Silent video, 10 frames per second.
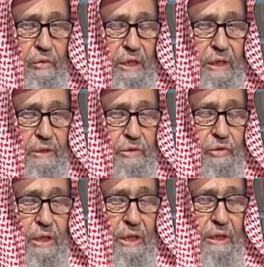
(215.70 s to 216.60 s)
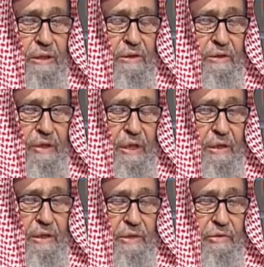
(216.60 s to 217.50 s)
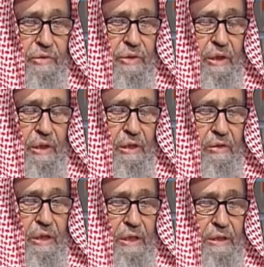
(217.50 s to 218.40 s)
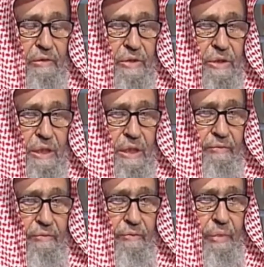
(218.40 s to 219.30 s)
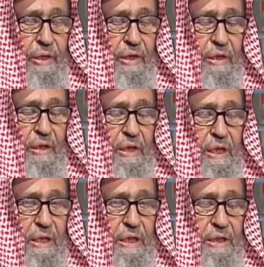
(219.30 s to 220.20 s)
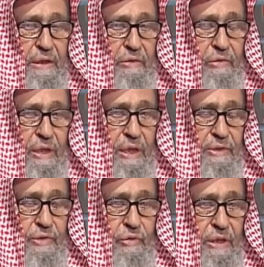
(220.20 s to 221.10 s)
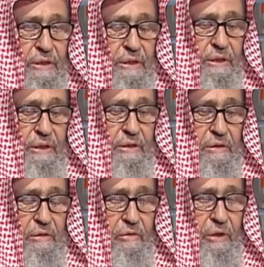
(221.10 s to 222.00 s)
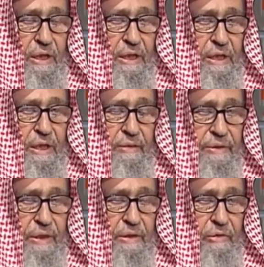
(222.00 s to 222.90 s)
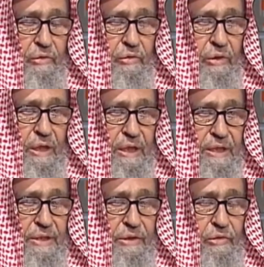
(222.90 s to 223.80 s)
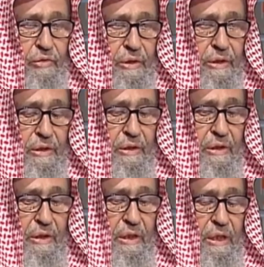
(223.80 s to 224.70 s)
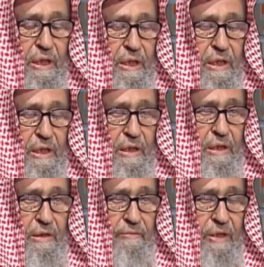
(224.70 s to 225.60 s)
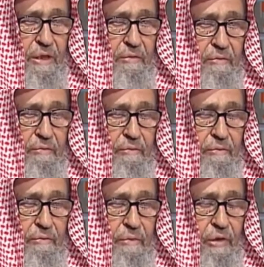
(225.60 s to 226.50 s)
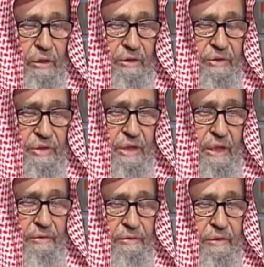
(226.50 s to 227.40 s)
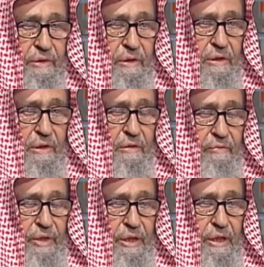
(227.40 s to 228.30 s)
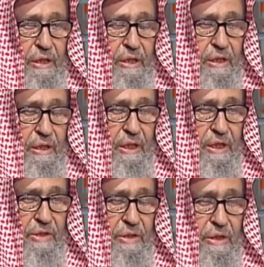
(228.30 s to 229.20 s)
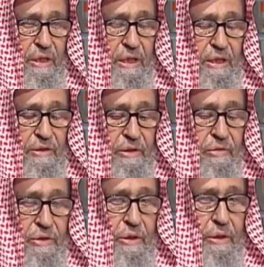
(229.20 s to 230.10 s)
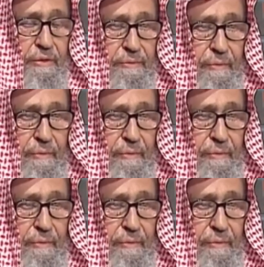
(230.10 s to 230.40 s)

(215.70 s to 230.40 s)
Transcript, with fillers: ويحرصون على اتباع الرسول صلى الله عليه وسلم لا يحيدون عن سنته ولا يبتدعون ولا يزيدون هذا موقف السلف من الإخلاص لله عز وجل